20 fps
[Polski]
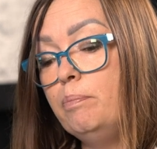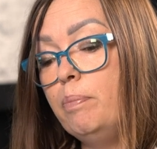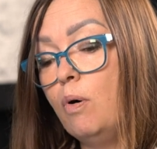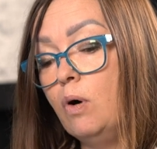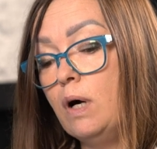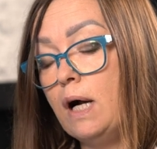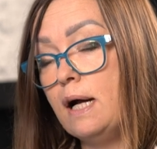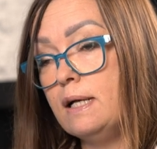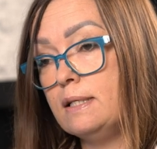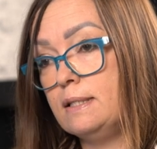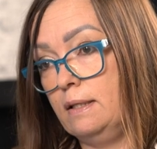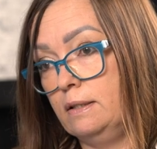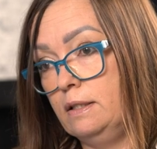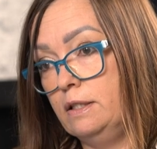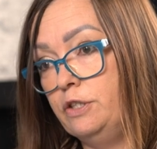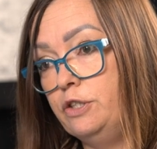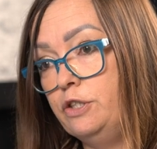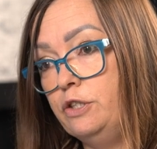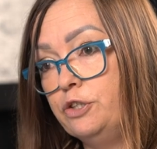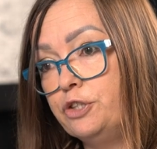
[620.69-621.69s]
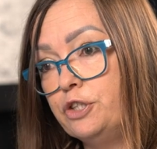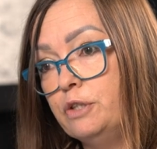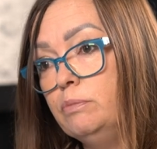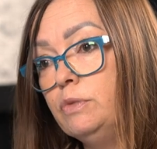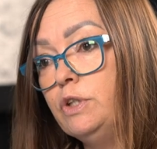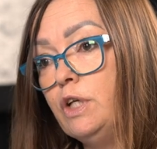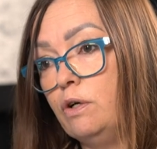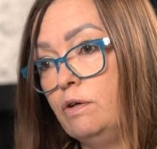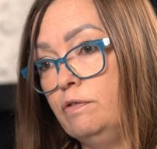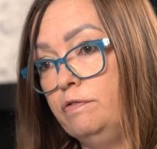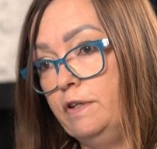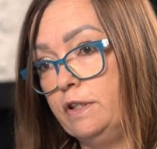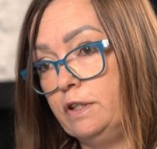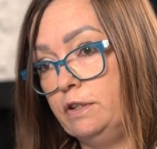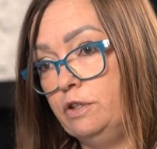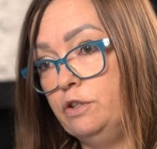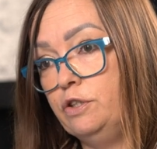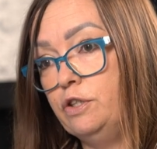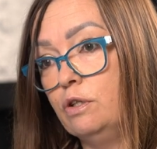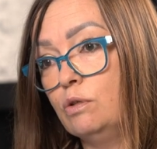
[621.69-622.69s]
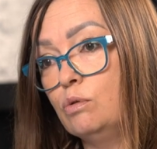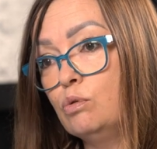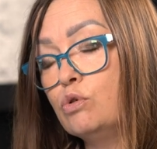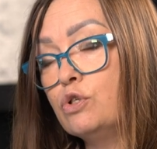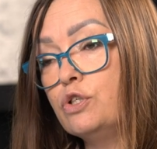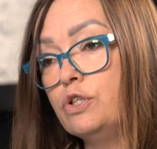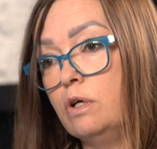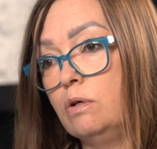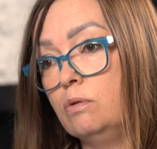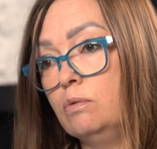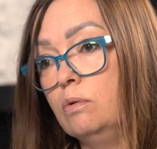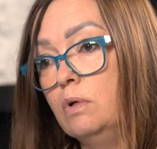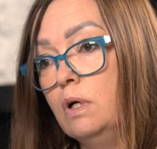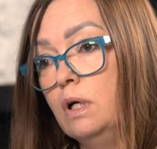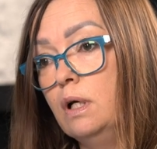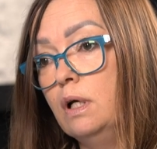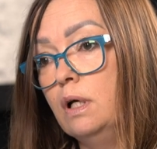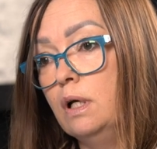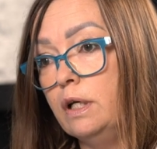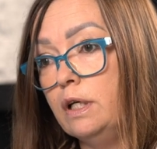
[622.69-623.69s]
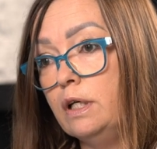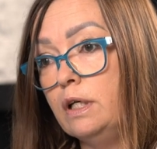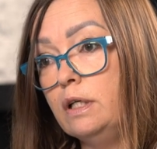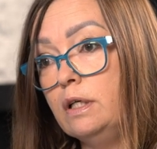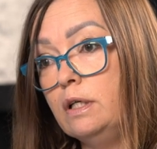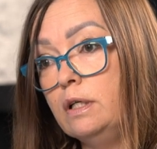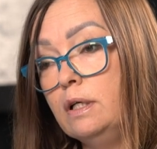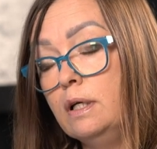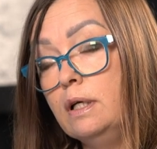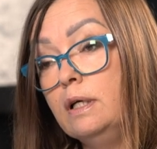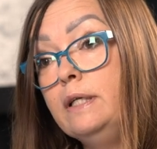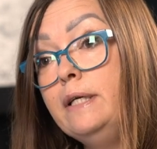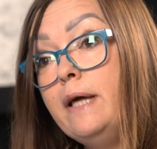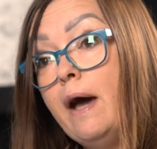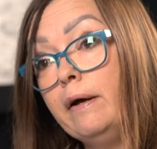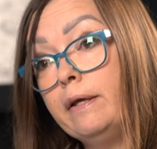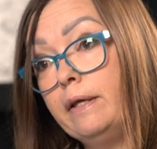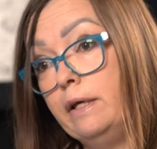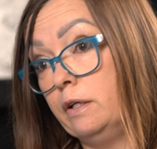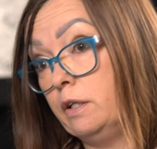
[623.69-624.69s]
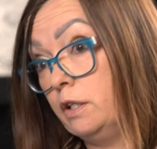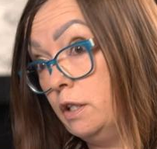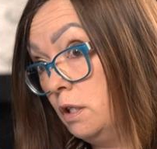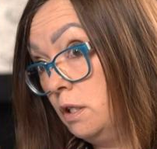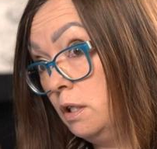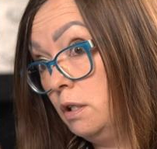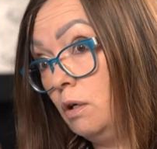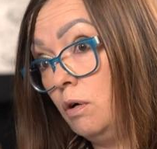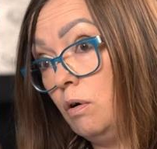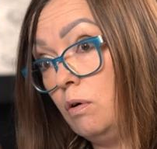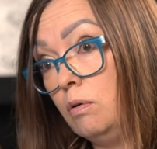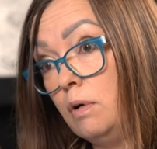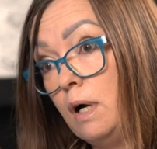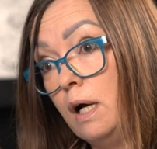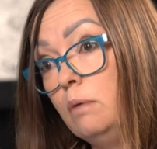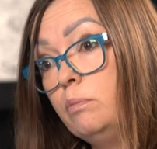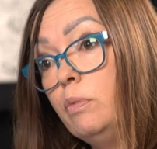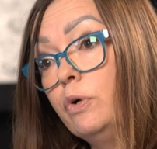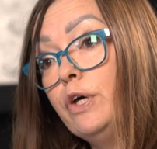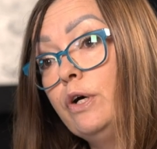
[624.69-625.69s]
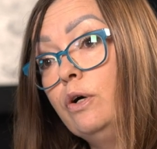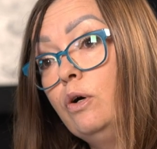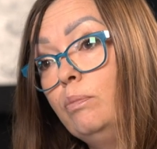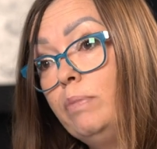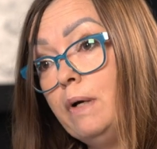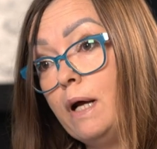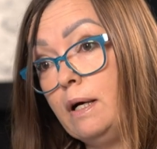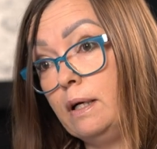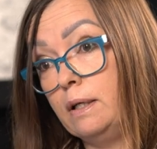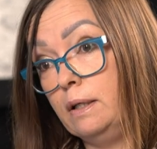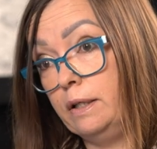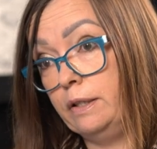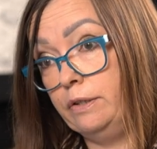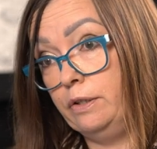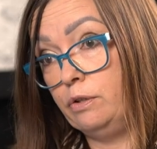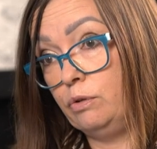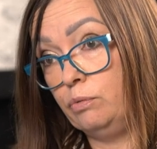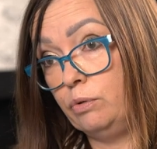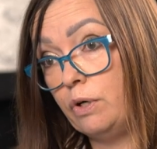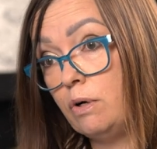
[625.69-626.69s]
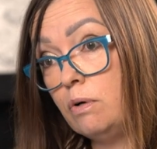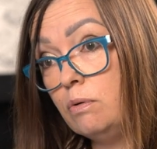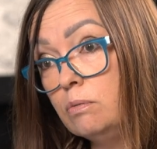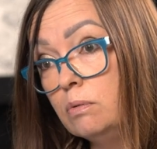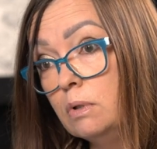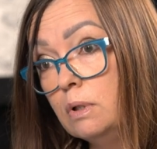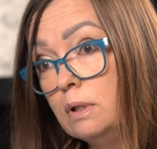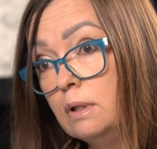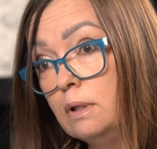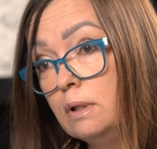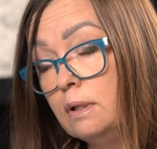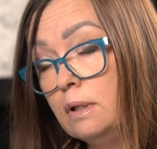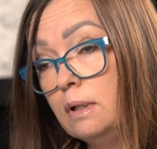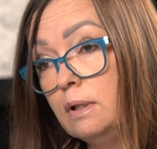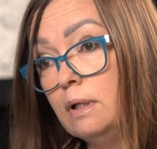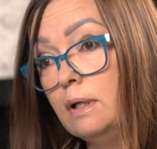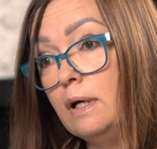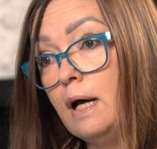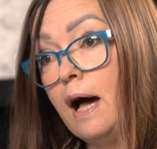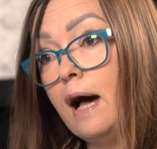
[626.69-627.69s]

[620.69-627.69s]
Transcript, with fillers: pokazać Ci, czym te oferty się różnią i jakie ryzyko albo jego brak generują, mhm.